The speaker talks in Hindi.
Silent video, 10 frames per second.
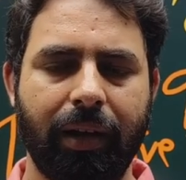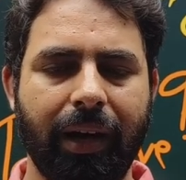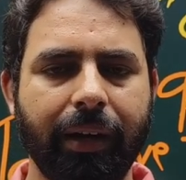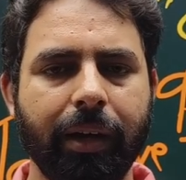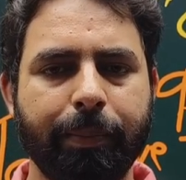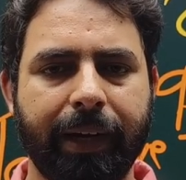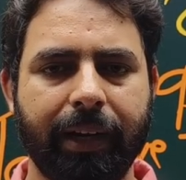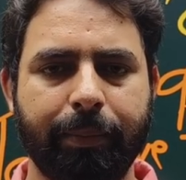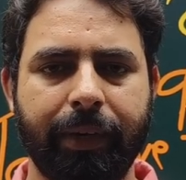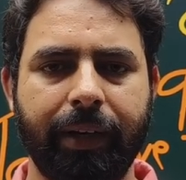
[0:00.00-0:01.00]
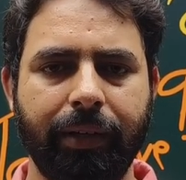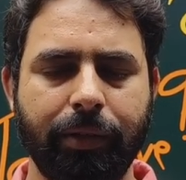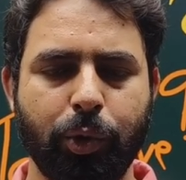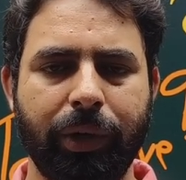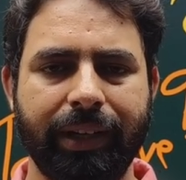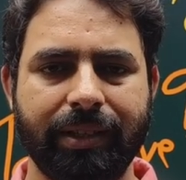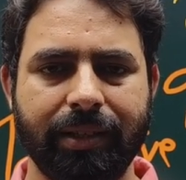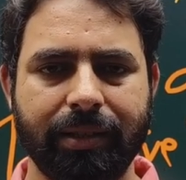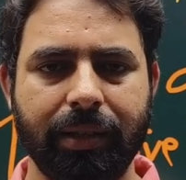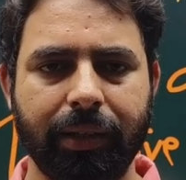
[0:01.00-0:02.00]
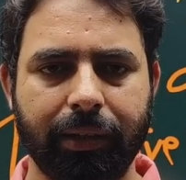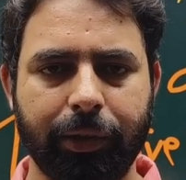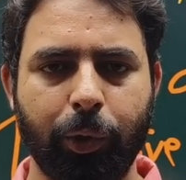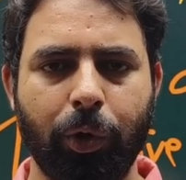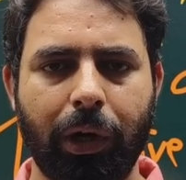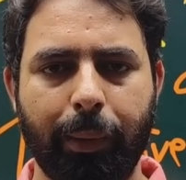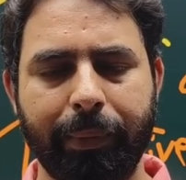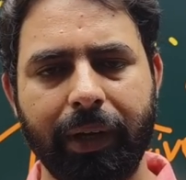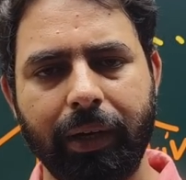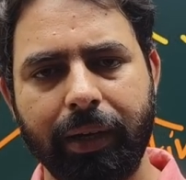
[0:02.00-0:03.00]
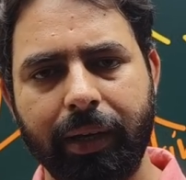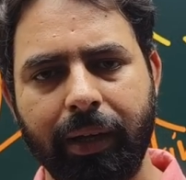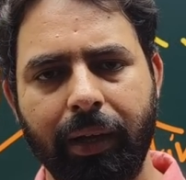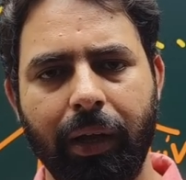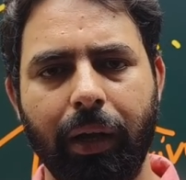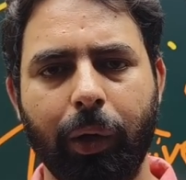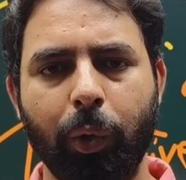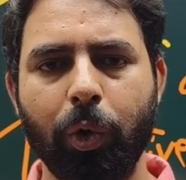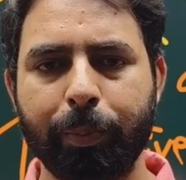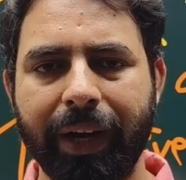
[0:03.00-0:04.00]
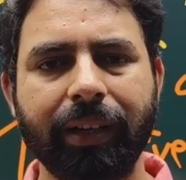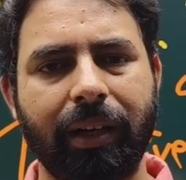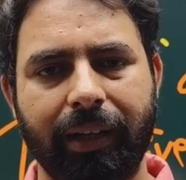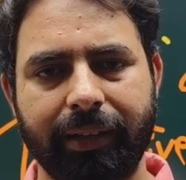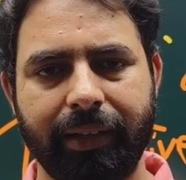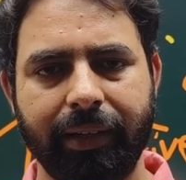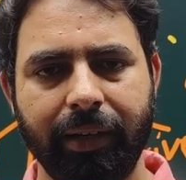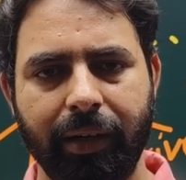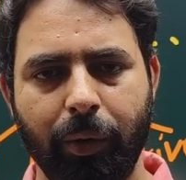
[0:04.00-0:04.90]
हर डिपार्टमेंट जो एसएससी के थ्रू अपने लिए रिक्रूटमेंट कराता है